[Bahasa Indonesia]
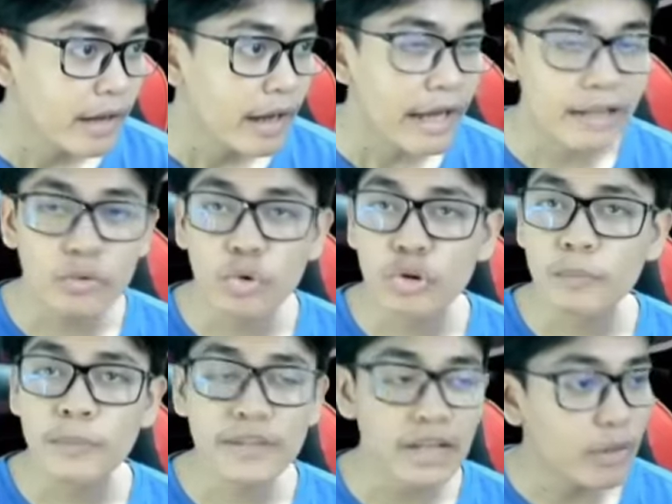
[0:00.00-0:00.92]
Hantu
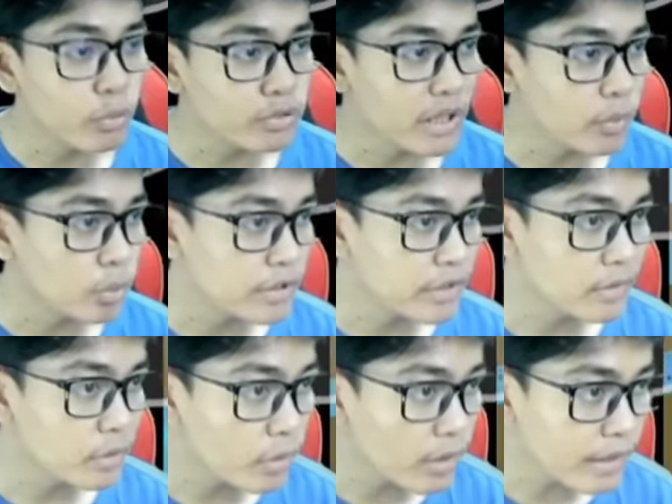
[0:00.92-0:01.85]
cuma bisa nakut-nakutin
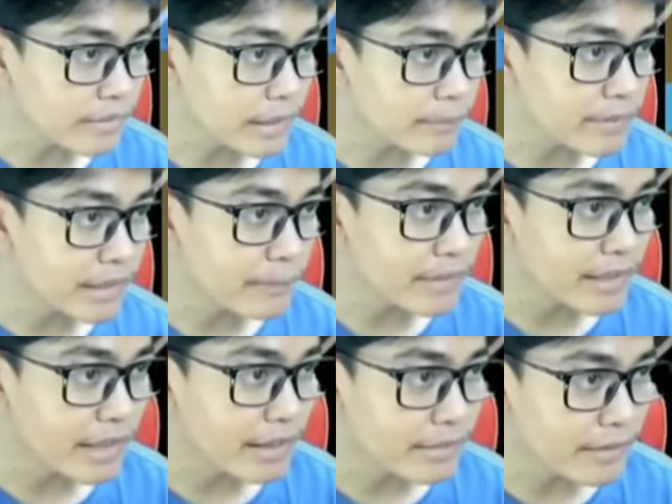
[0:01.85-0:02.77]
doang, tapi nggak
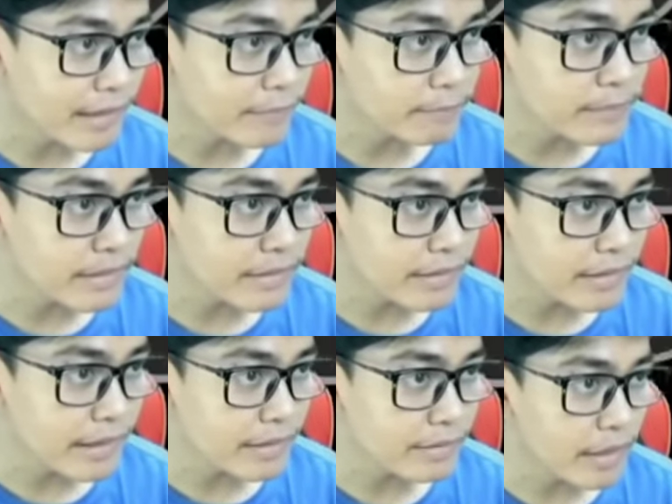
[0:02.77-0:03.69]
bisa nyerang fisik,
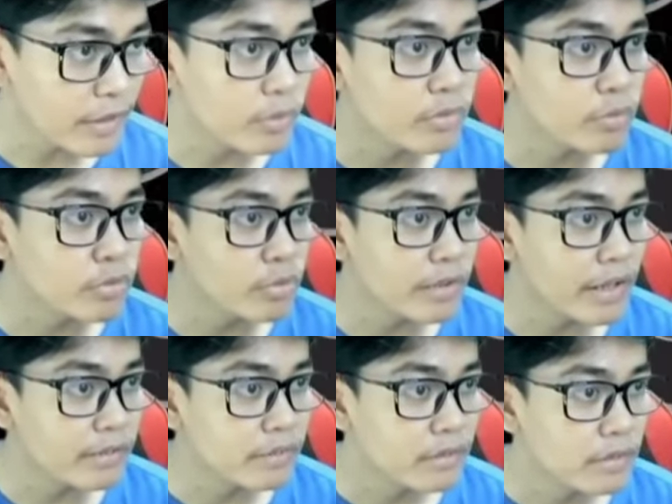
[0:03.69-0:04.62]
guys. Ayo,
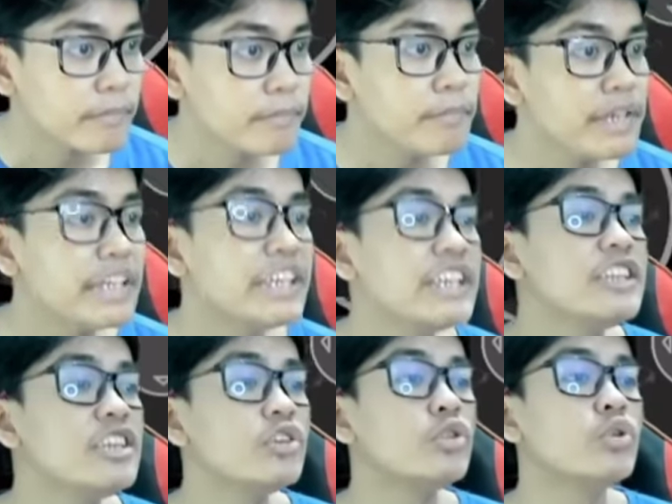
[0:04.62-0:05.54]
tunjukkan. Behind
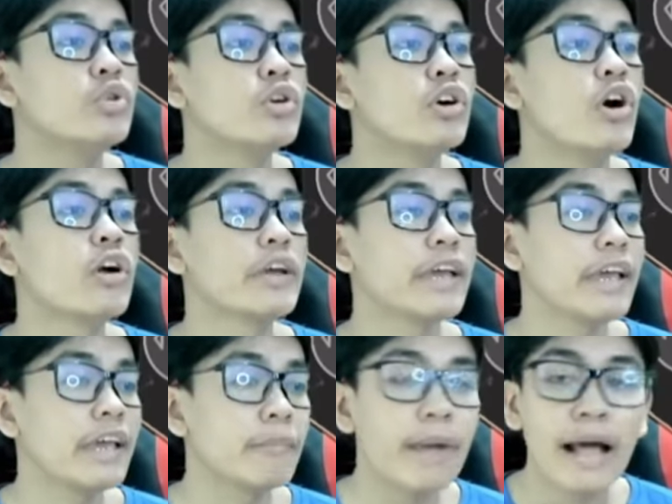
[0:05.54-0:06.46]
you.
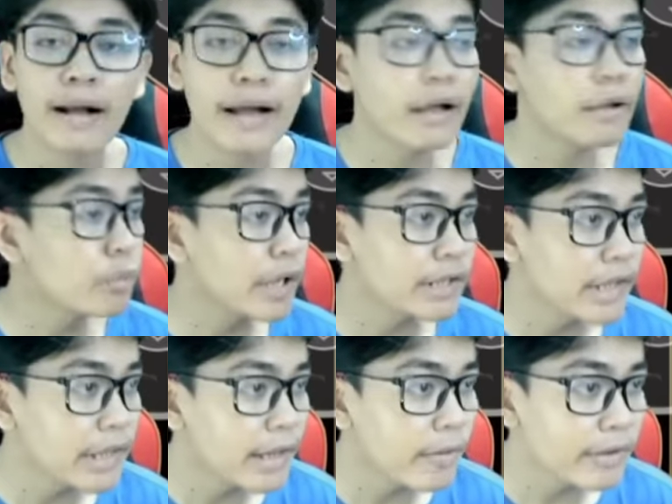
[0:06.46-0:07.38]
Oke, belakangku
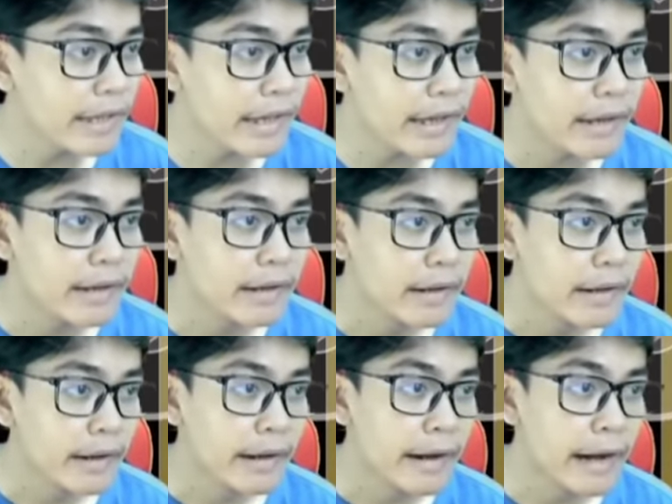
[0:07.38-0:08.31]
katanya. Oke.
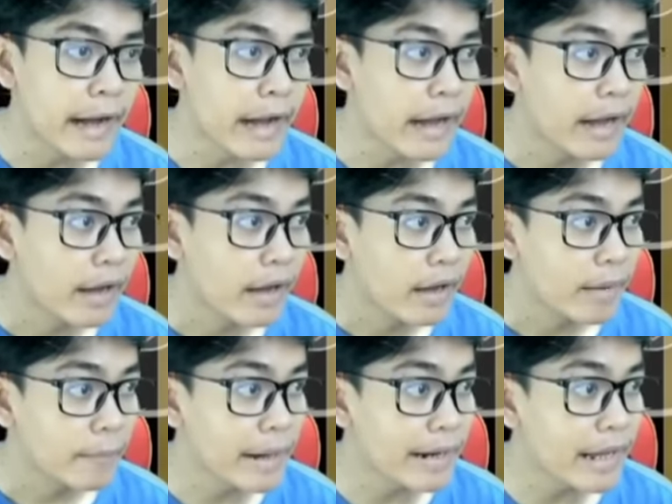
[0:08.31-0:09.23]
Ha,
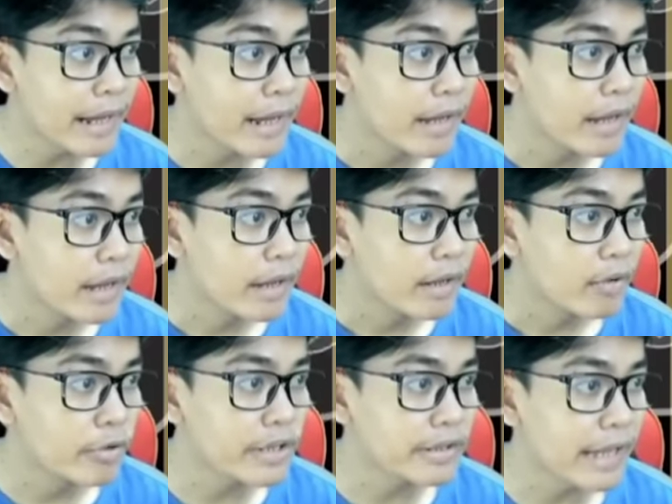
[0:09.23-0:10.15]
mana?
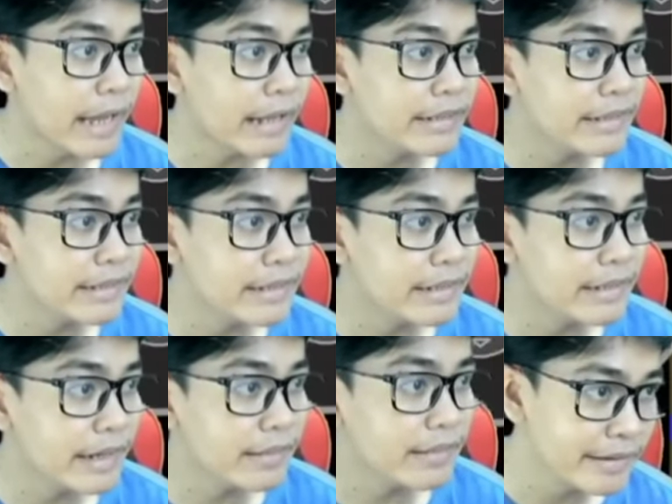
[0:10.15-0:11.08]
Oh yang tadi nih
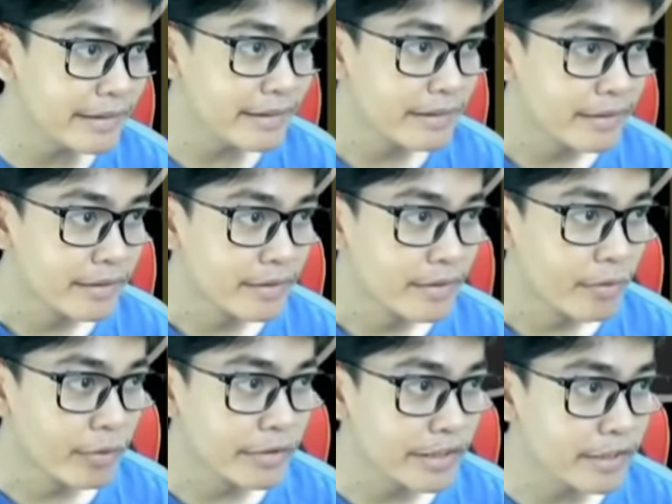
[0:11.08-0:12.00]
guys.
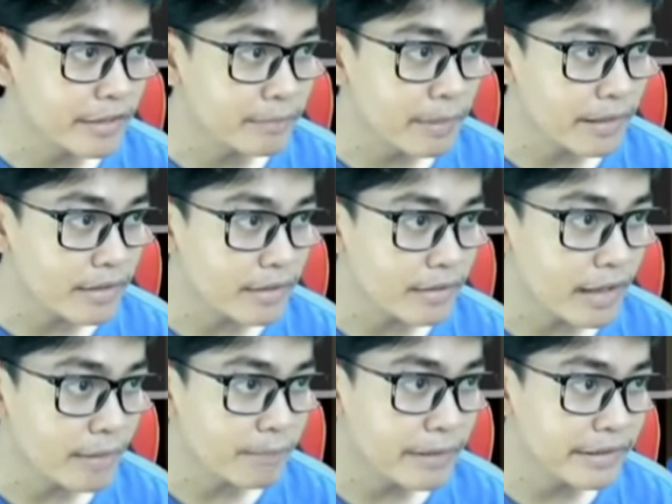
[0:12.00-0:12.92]
Oh ini ada tempat
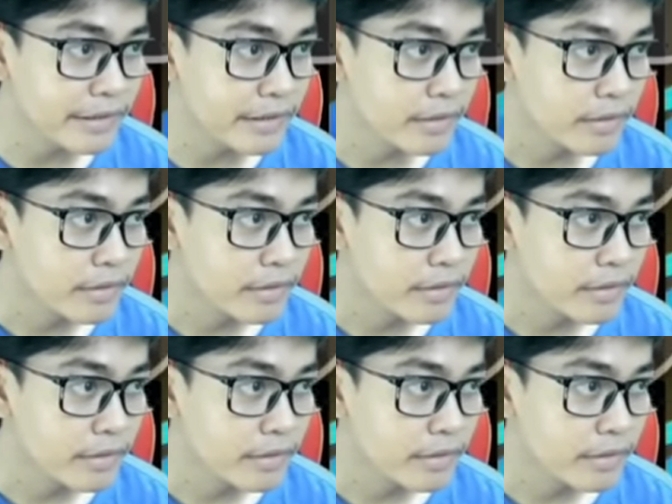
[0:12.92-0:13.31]
apa ini?